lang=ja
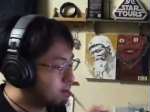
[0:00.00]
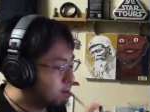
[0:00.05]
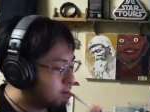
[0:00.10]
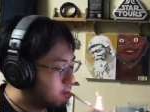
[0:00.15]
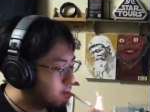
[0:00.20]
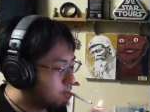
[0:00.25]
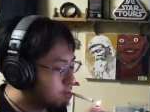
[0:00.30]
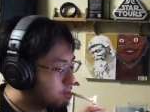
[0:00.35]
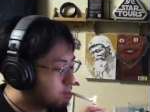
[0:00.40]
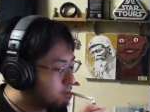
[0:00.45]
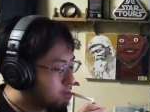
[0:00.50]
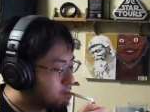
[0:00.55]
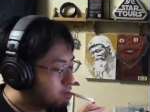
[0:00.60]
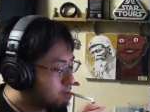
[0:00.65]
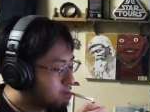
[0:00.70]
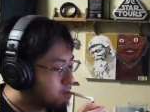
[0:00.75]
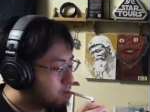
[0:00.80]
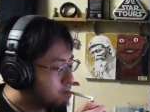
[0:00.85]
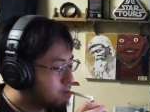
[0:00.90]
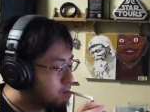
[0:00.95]
て。いいな
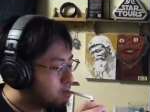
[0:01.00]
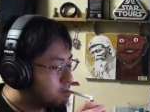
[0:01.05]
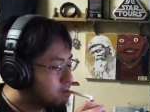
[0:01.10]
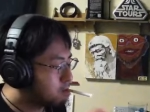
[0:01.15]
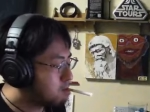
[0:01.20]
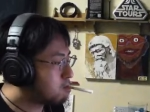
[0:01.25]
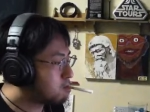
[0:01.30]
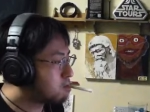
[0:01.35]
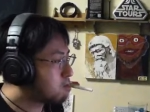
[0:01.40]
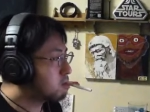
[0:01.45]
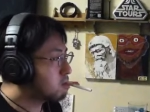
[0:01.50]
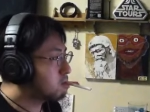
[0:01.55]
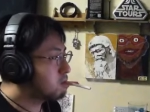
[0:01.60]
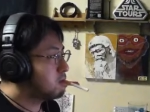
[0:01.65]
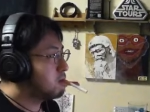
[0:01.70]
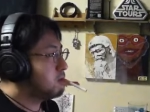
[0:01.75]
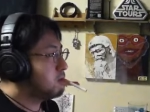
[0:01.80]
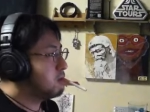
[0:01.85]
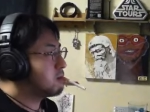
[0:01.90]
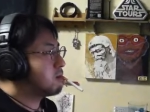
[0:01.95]
マジ
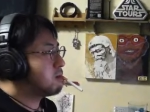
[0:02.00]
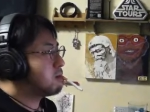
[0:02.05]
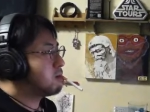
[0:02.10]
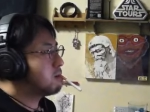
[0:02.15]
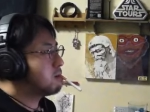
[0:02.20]
か。